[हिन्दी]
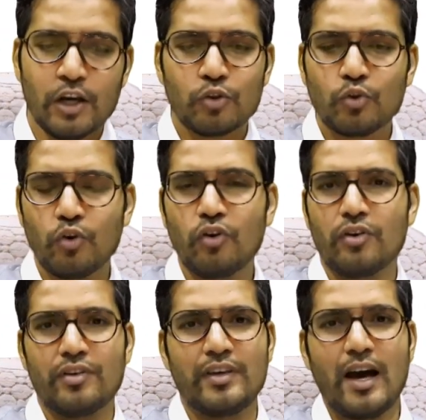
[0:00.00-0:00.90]
तो
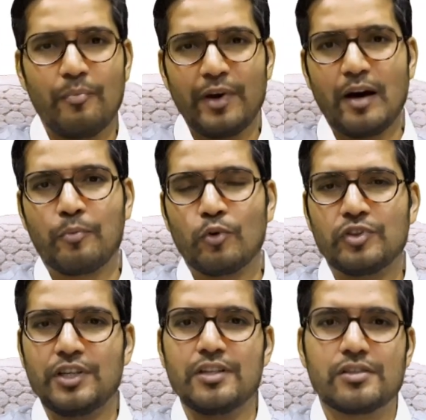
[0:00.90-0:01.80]
यहाँ पे आपको
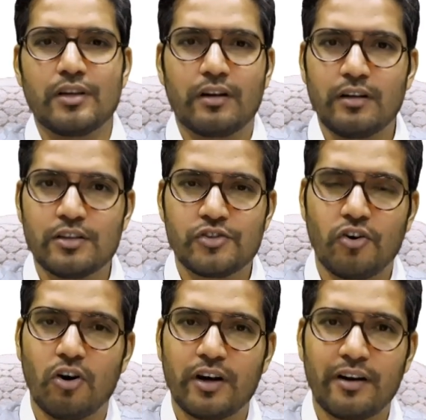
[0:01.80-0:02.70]
तीन सर्कल्स
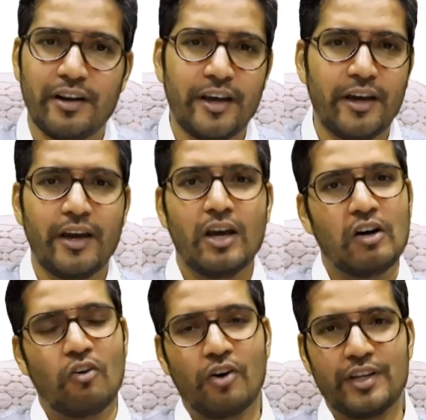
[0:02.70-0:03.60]
ड्रॉ करने हैं
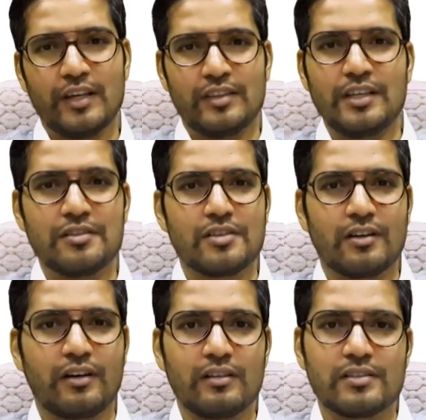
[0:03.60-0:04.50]
और ये तीन
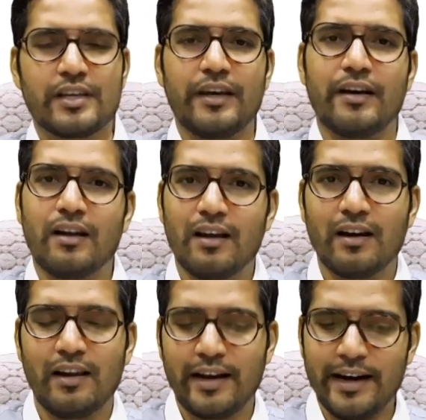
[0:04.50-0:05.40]
सर्कल्स के अलग
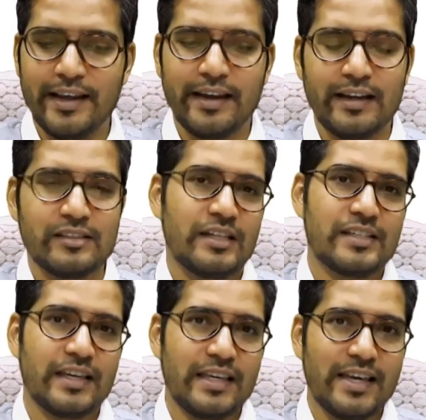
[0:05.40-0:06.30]
अलग हेडिंग है
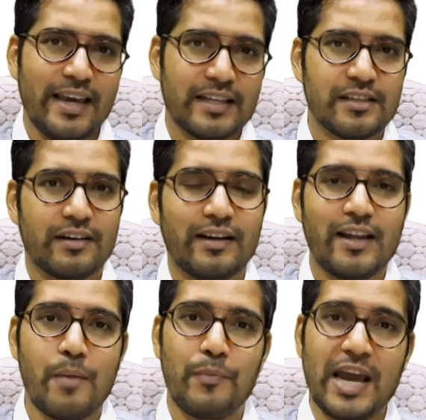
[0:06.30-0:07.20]
जैसे कि एक सर्कल
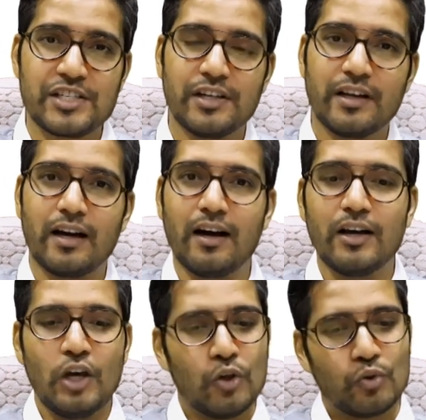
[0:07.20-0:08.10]
है पैशन का
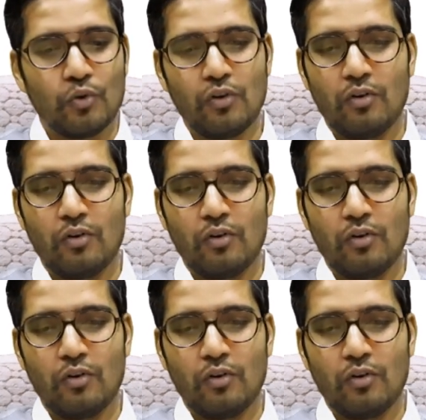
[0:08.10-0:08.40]
तो